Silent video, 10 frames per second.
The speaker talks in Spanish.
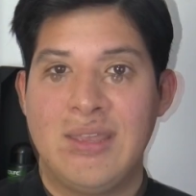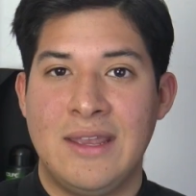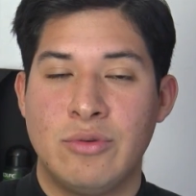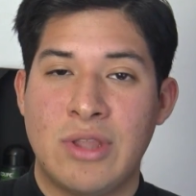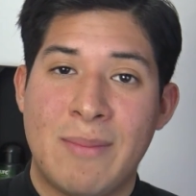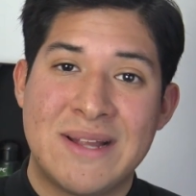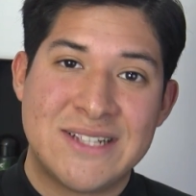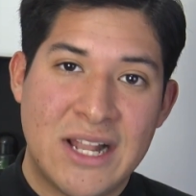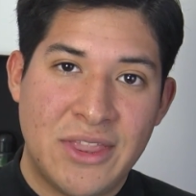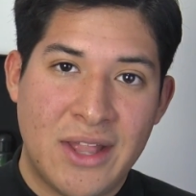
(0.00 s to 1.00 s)
y una
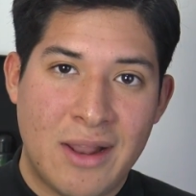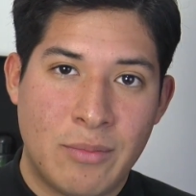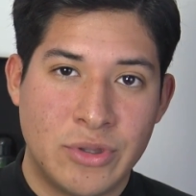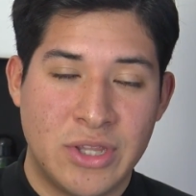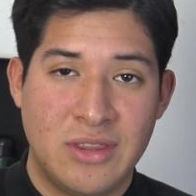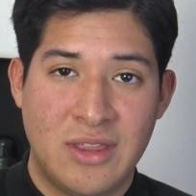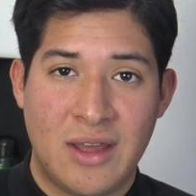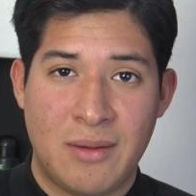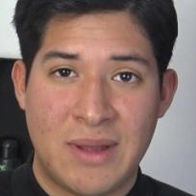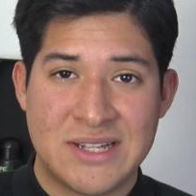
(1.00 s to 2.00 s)
más alta la
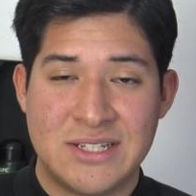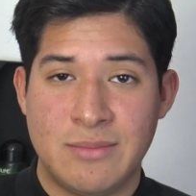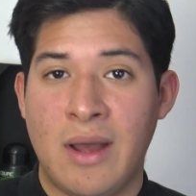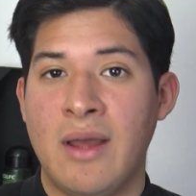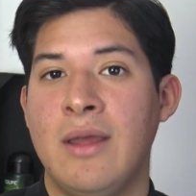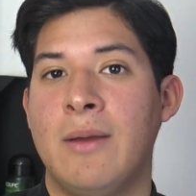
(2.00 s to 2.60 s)
potencia máxima